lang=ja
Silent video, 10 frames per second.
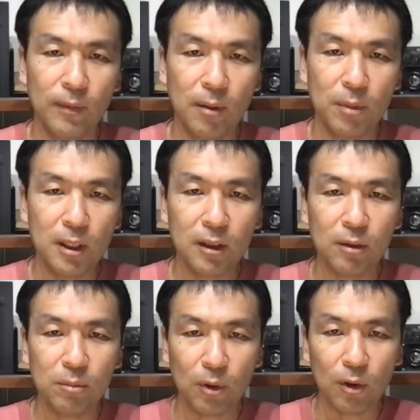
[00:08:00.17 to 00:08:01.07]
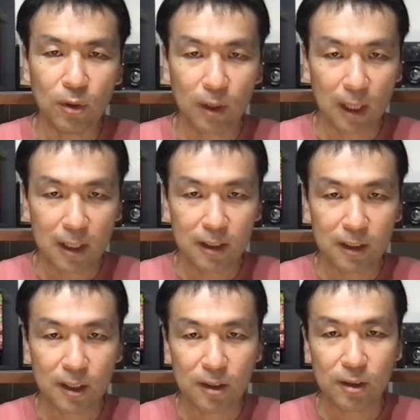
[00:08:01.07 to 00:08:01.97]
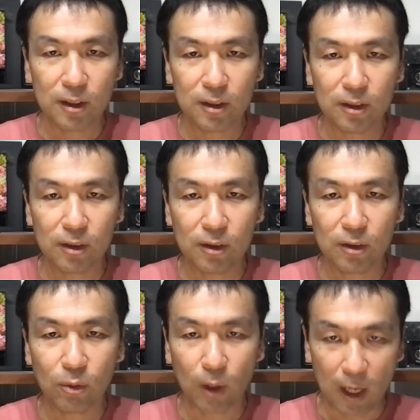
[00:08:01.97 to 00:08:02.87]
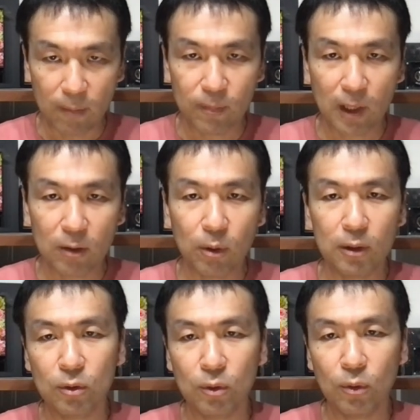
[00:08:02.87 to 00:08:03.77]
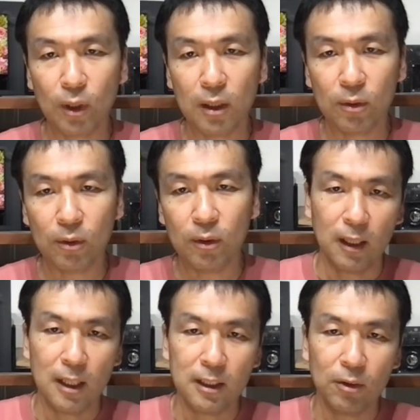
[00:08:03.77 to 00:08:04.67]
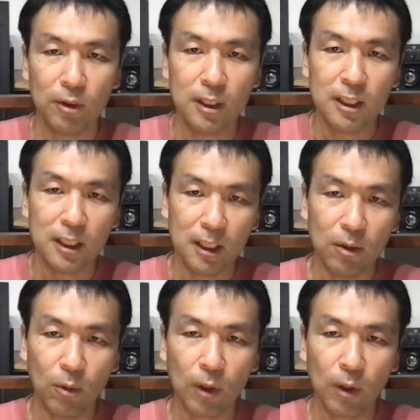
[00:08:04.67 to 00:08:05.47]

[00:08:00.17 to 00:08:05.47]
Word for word: B 君も会社設立とかあとはその他の会社の維持にお